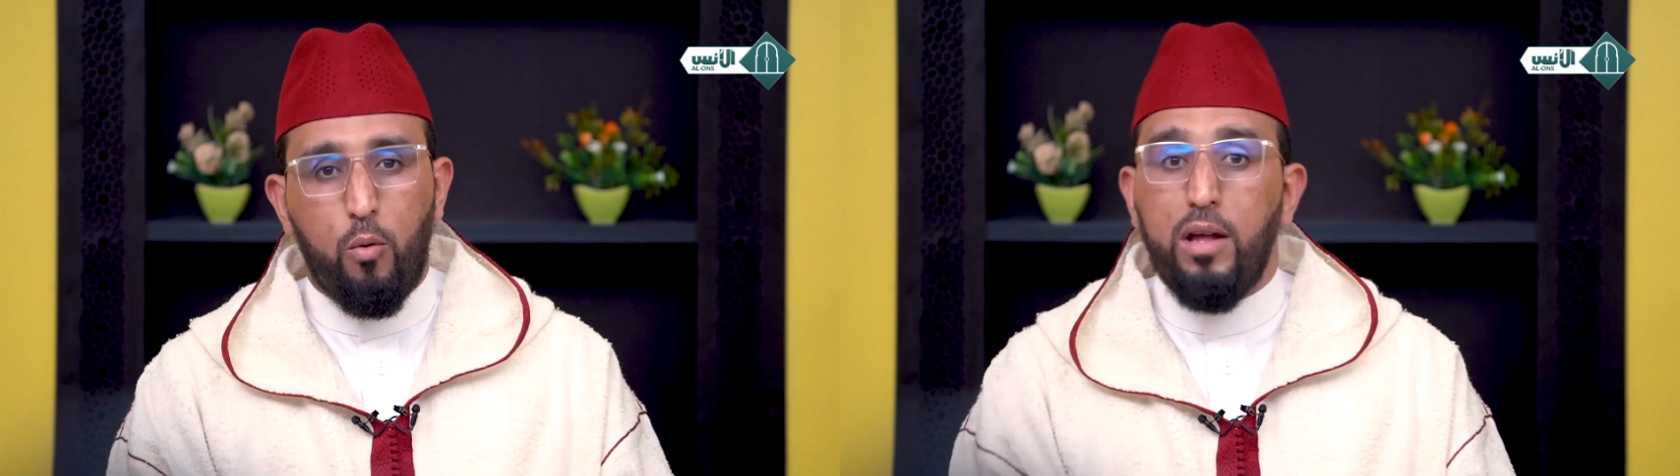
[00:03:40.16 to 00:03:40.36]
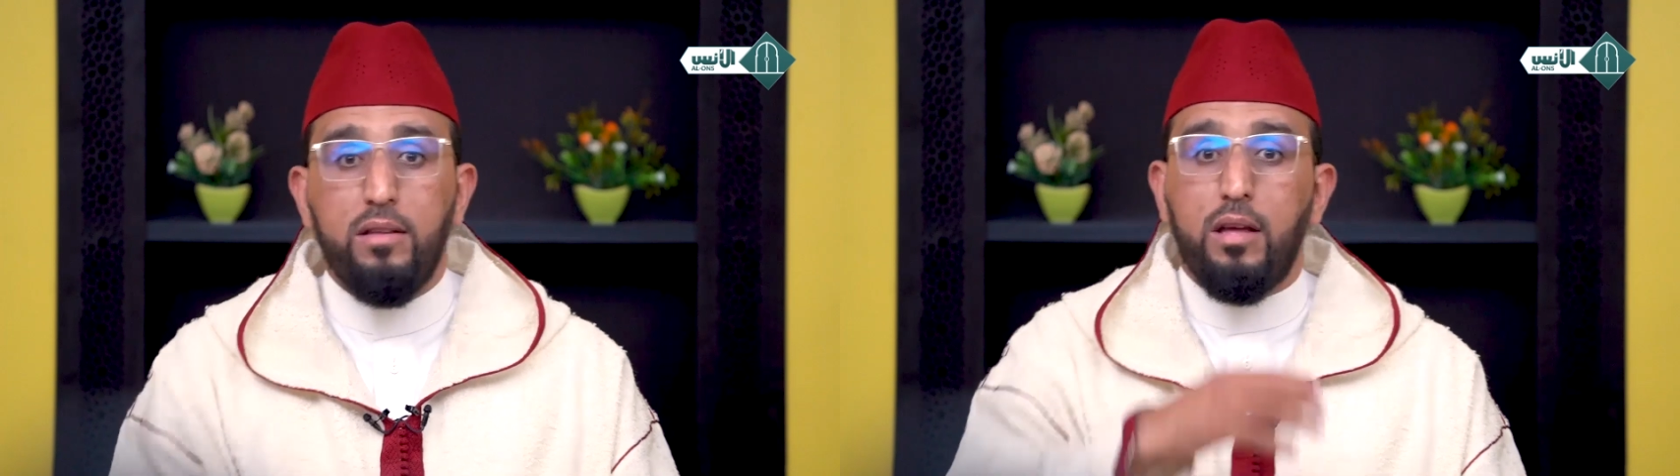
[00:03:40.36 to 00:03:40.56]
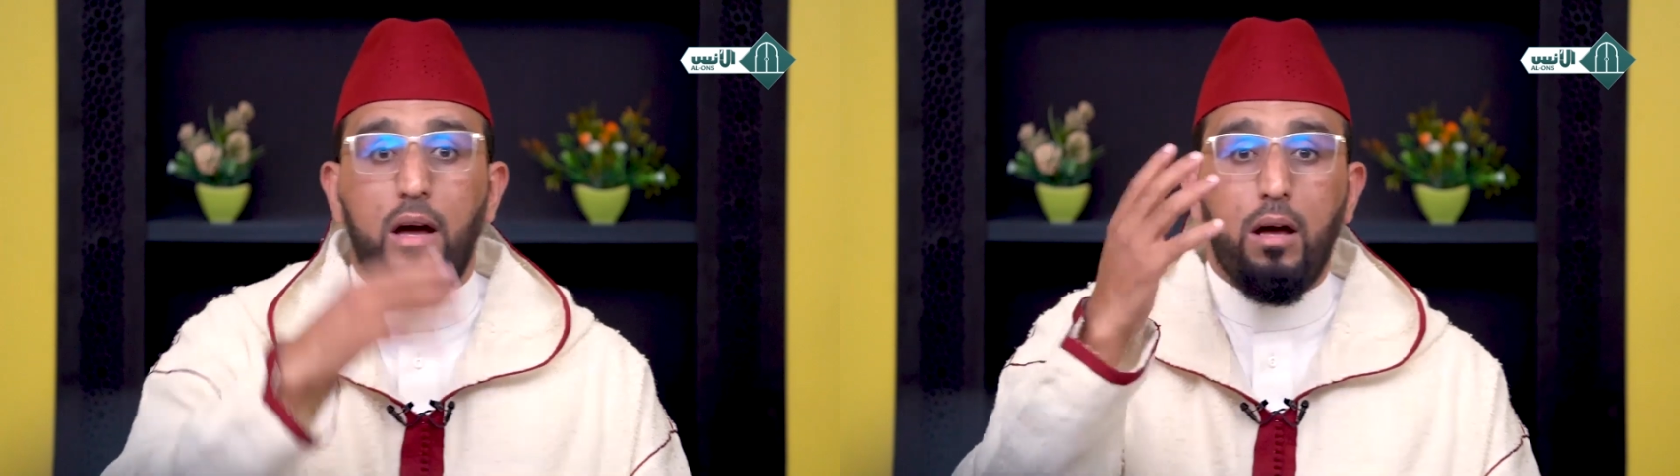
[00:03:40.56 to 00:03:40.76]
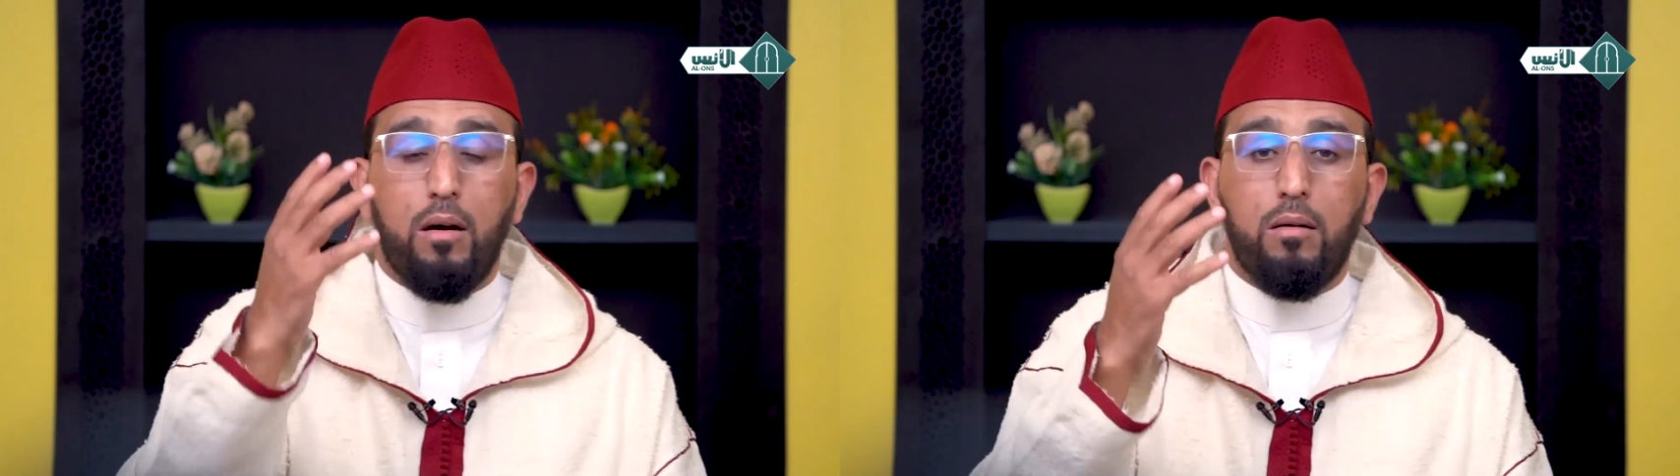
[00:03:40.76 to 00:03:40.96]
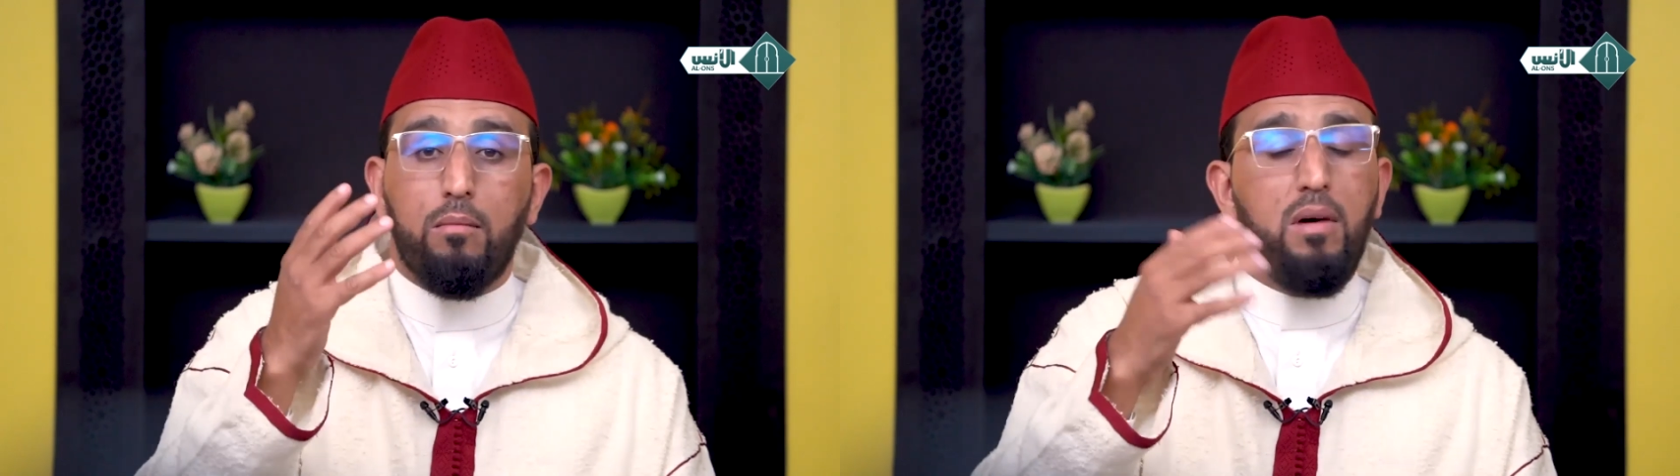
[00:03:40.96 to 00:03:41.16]
وانت
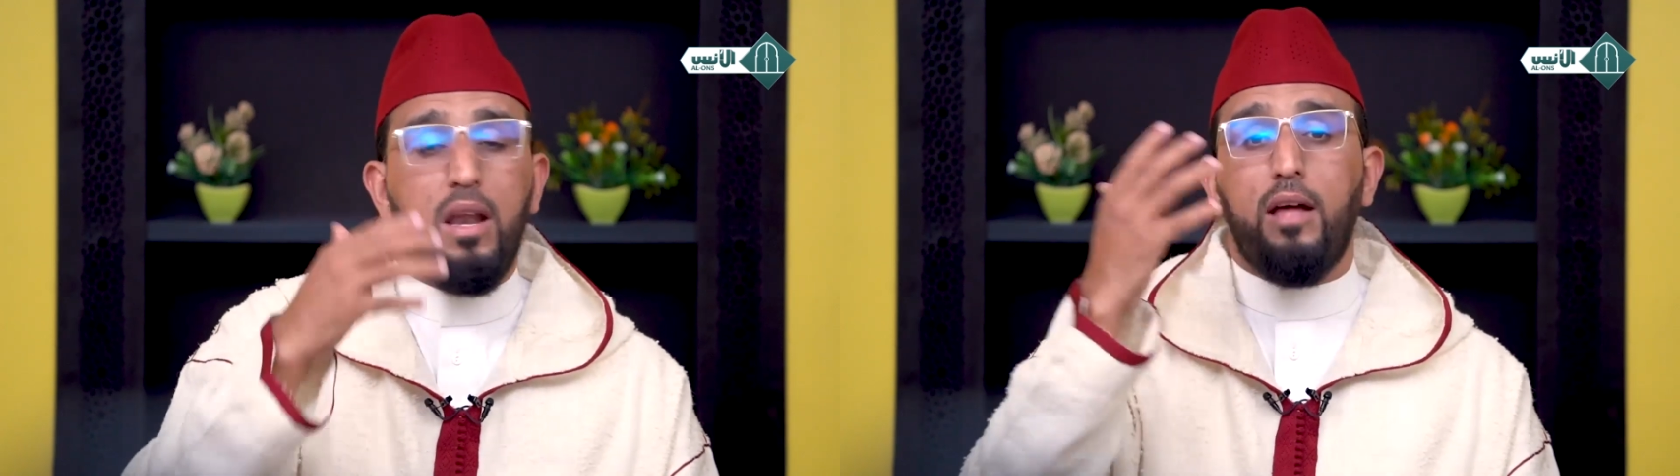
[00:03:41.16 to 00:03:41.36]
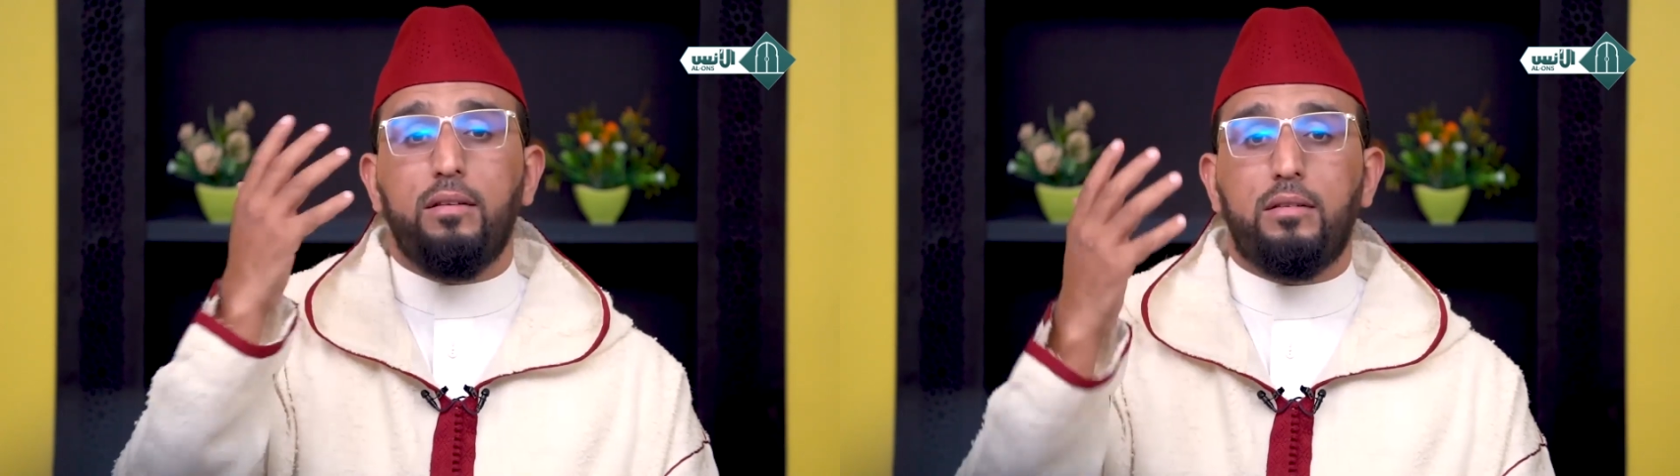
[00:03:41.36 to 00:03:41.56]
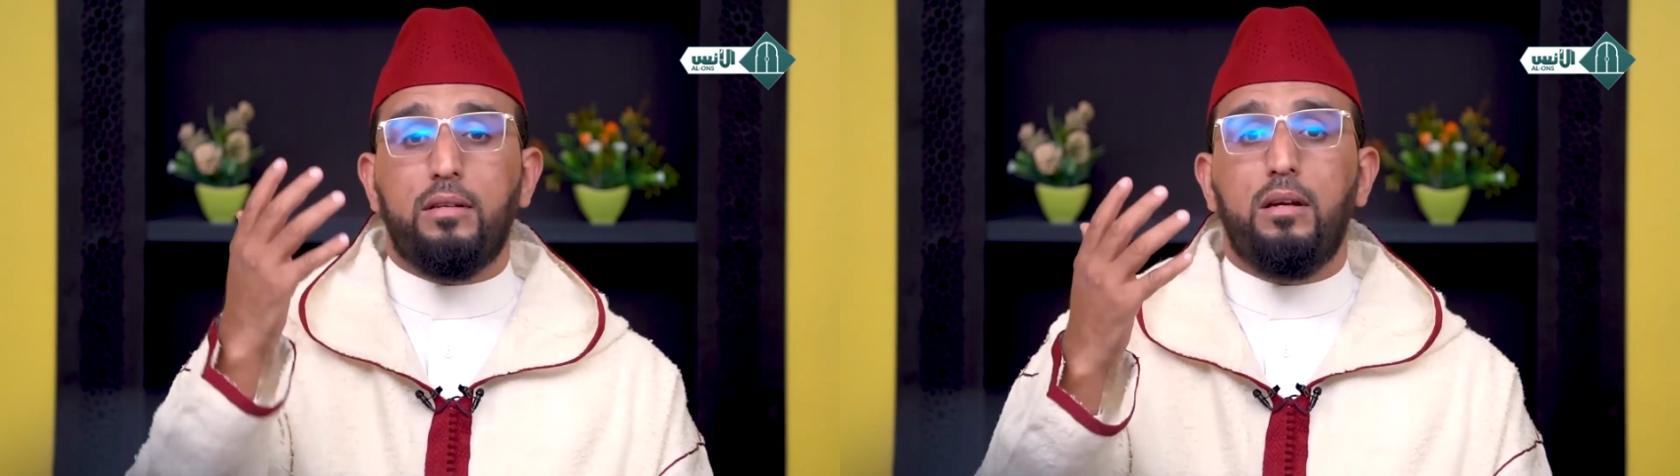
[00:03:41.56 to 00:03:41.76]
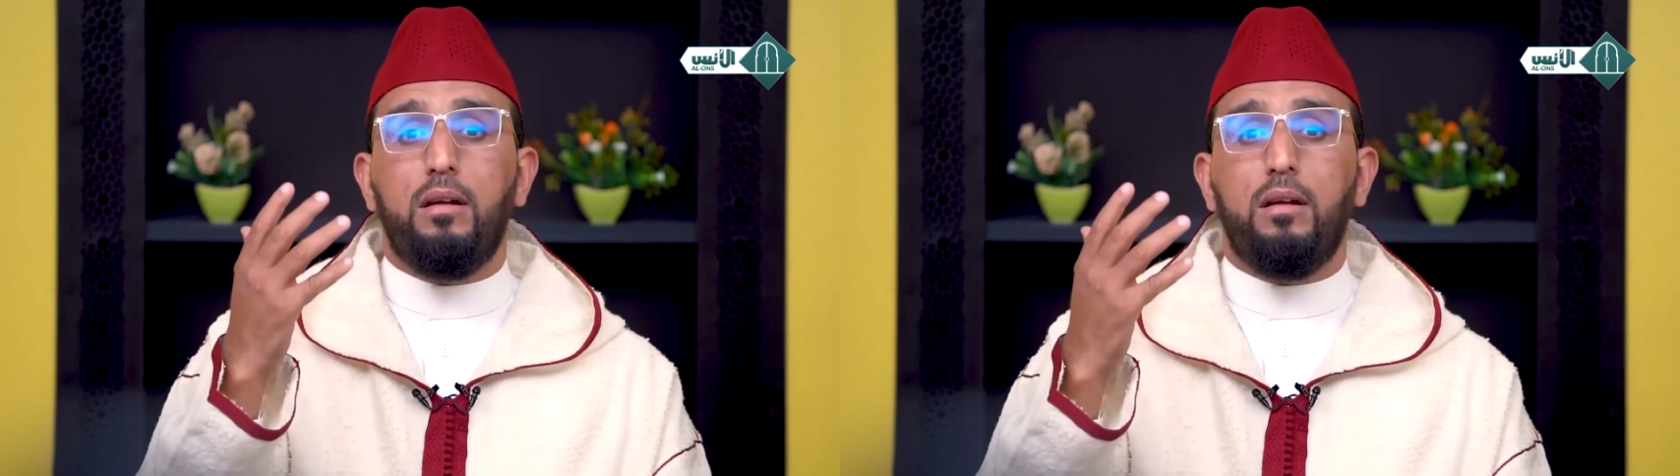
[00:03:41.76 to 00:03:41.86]
من انت